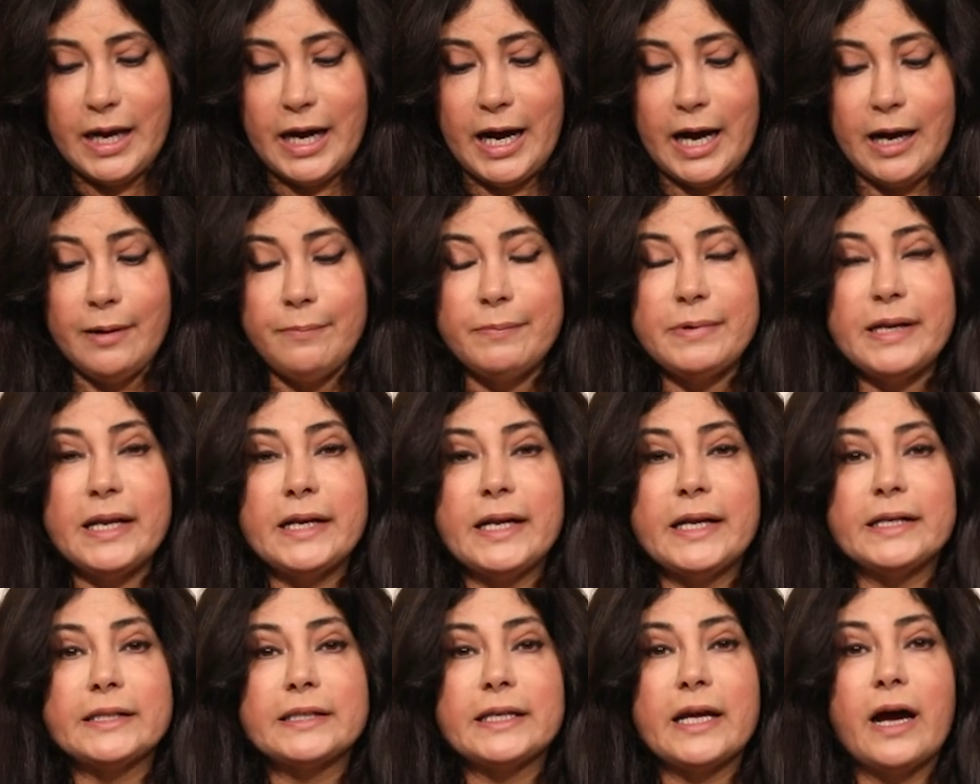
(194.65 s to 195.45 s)
قبل
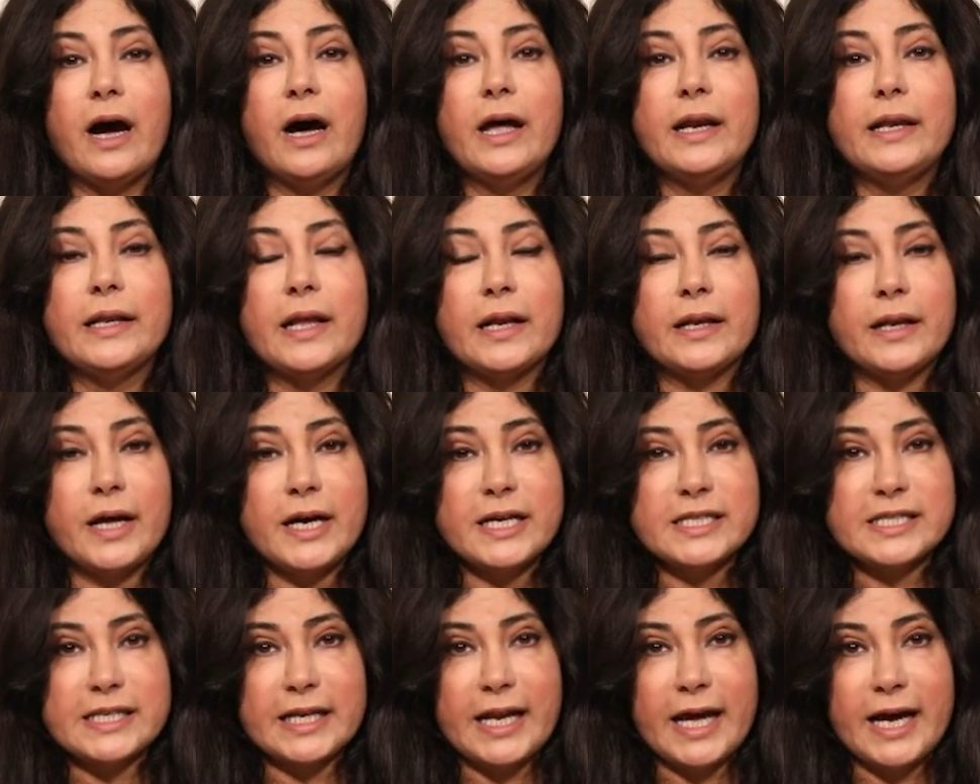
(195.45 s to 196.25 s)
الانتقال
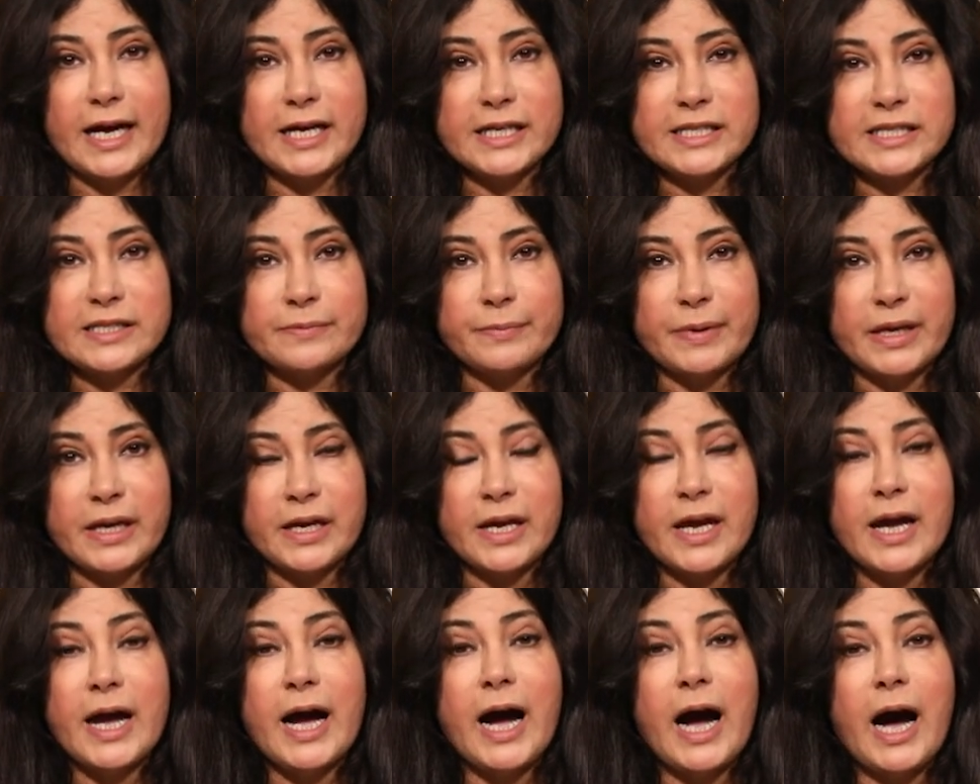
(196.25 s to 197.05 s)
للحظة الحاسمة
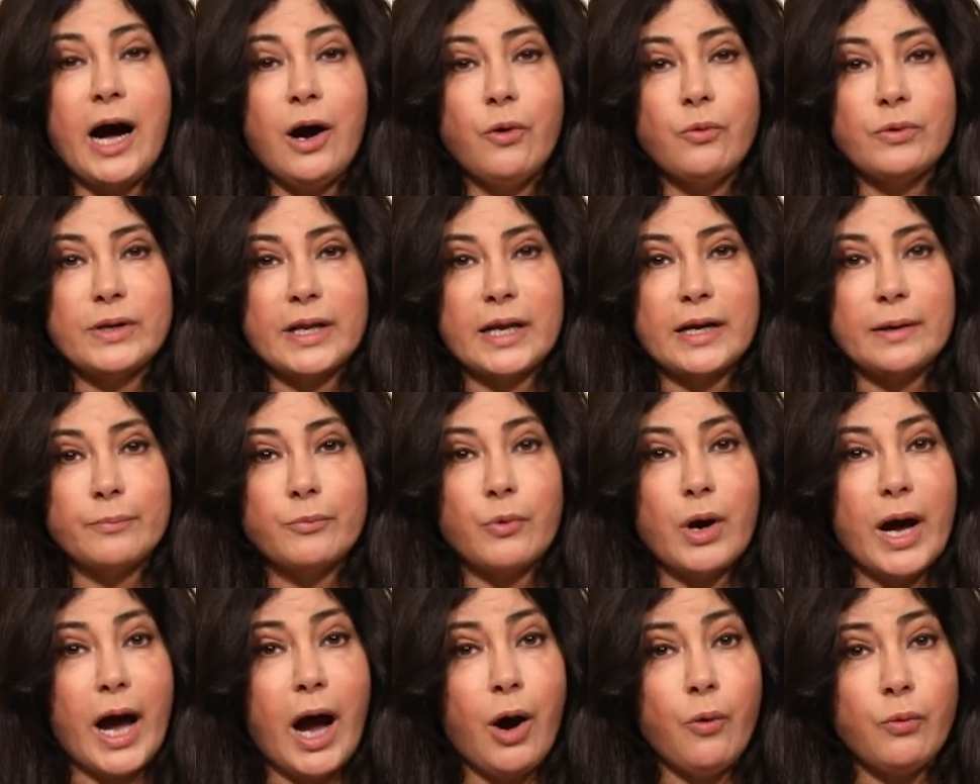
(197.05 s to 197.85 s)
او
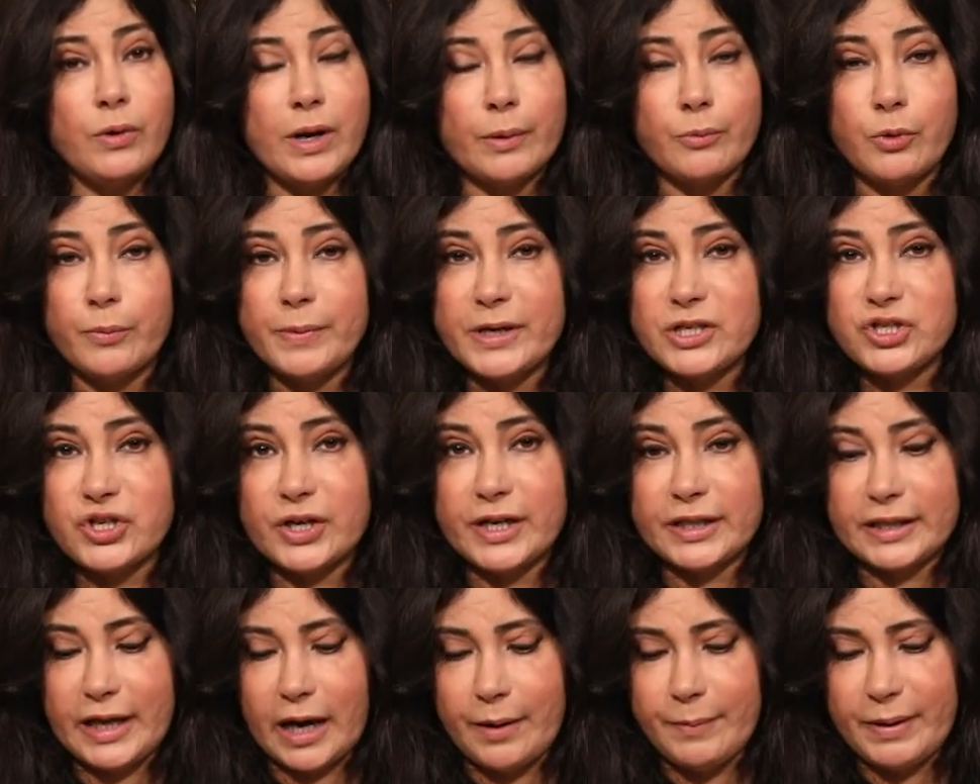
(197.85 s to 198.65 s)
او
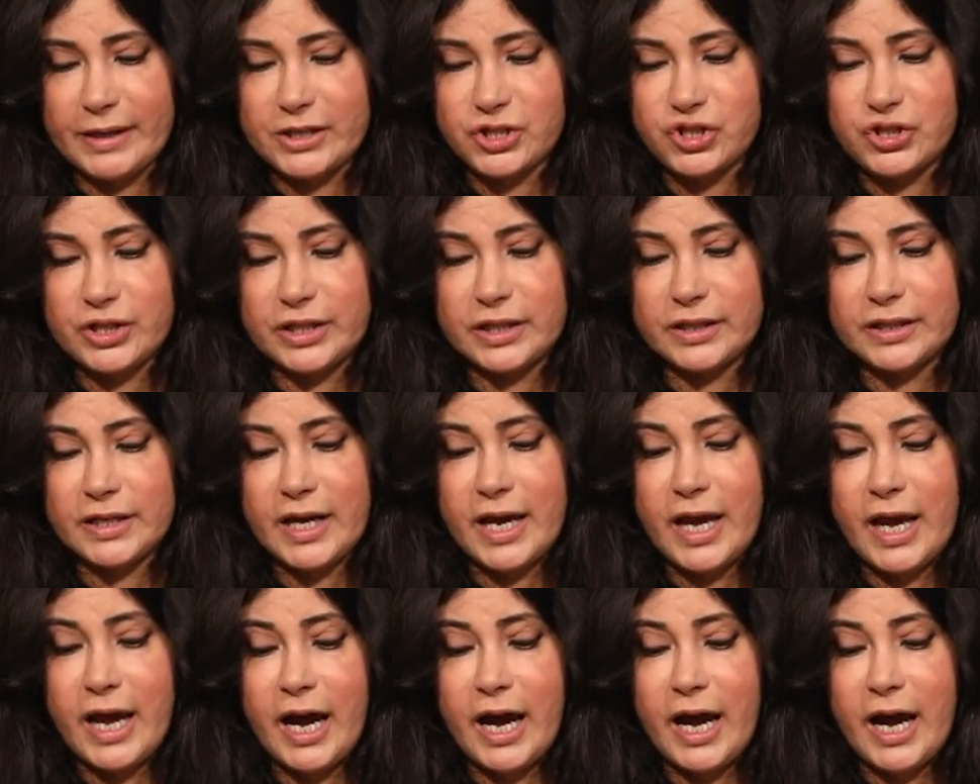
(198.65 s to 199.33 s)
لمباشره عمل جديد.